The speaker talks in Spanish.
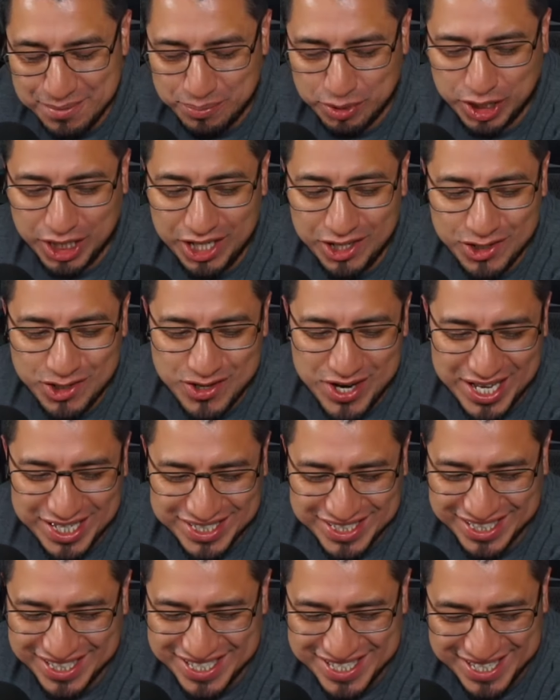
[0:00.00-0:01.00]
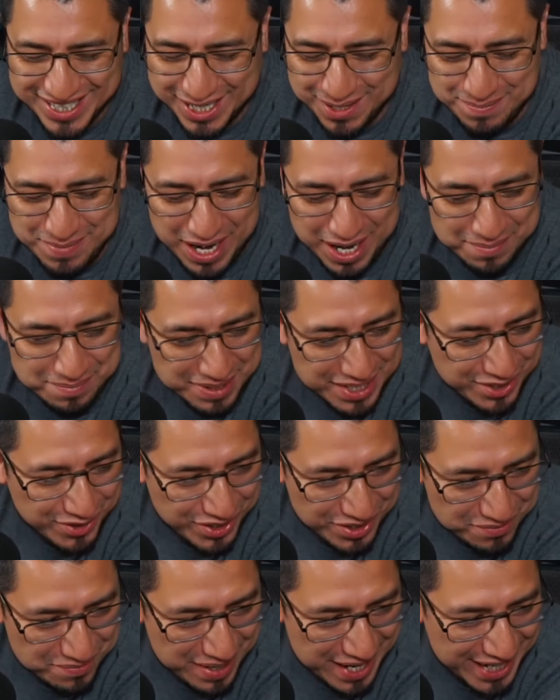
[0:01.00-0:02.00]
¿Por qué no lloraste? Dice, qué mal amigo
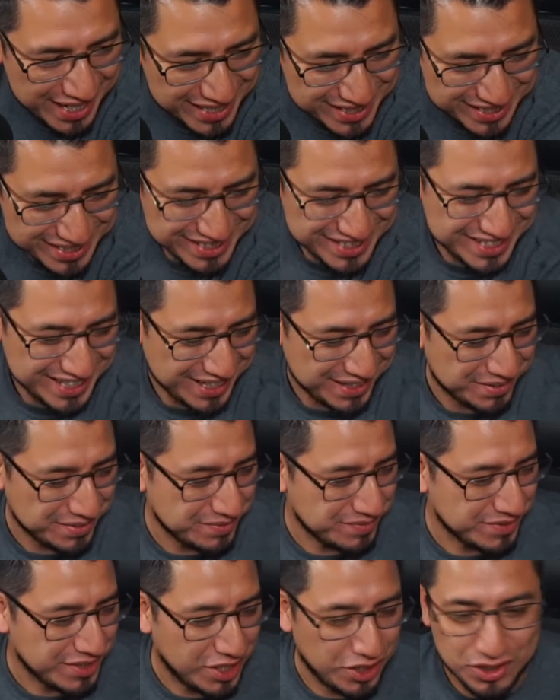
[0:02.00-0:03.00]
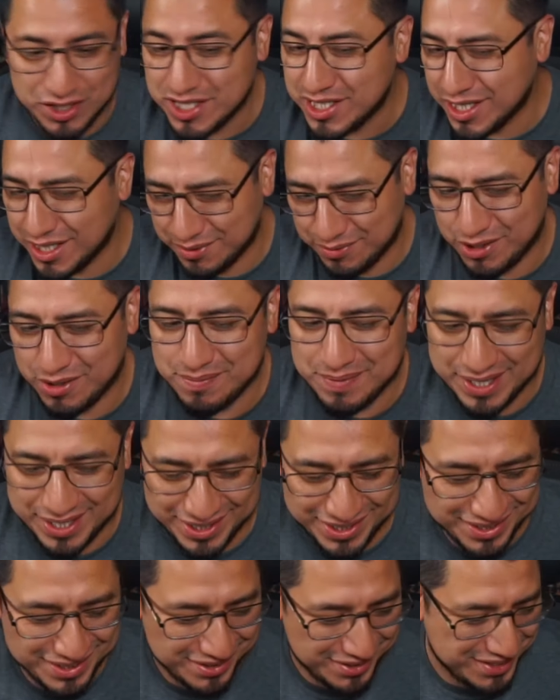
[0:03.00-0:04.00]
de veras, dice. Lo dice de
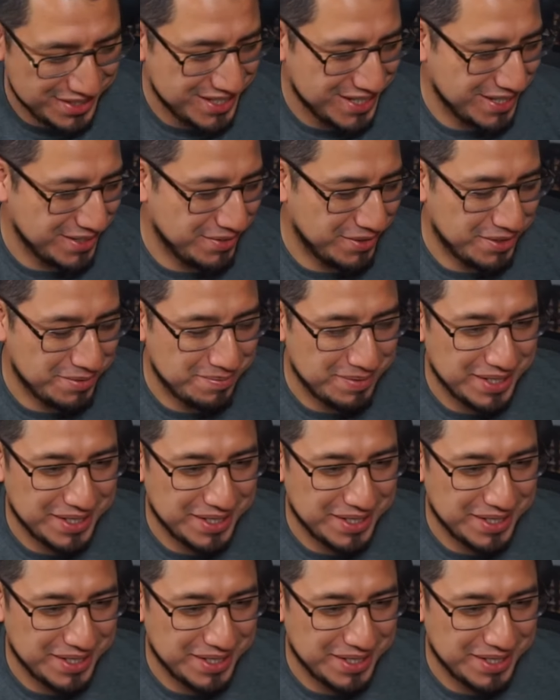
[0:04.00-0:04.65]
broma, ¿eh? Lo dice de broma.